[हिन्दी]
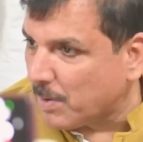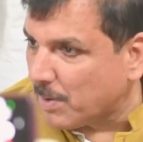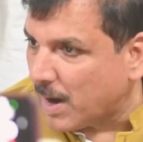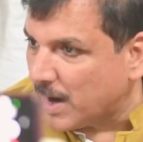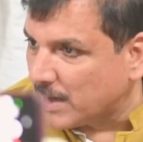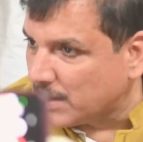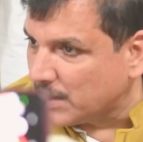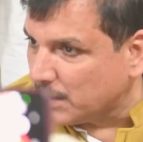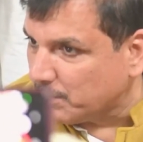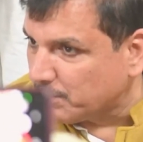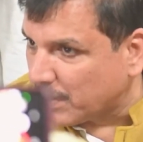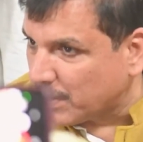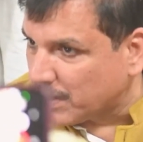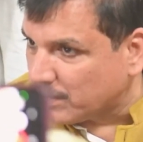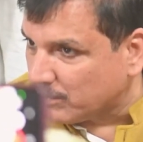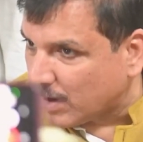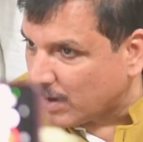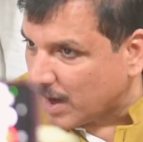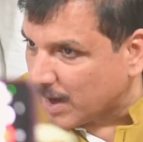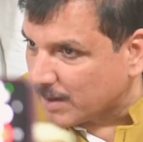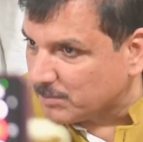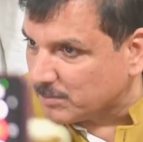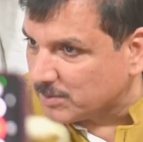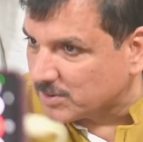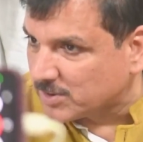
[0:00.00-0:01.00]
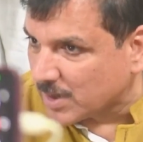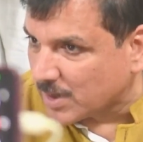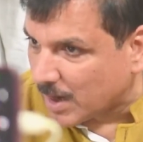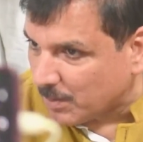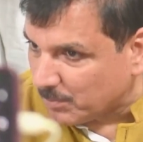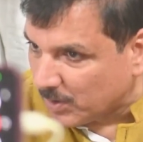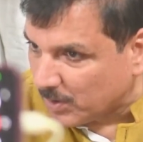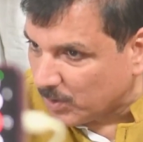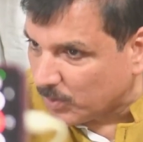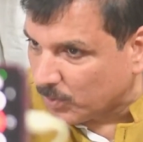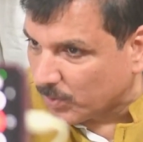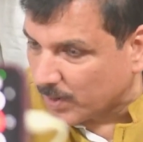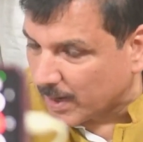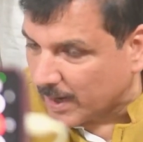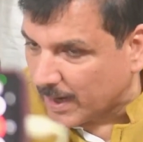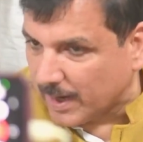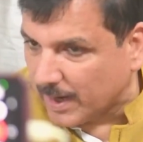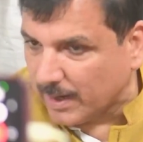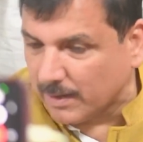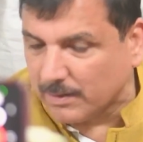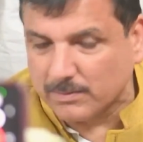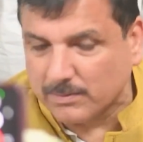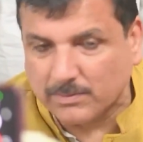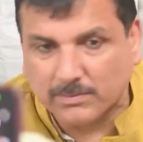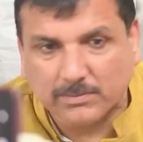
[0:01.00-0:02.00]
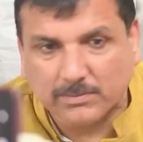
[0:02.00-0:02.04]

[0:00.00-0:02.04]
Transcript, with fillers: पार्टी परिवार में शामिल हो रहे हैं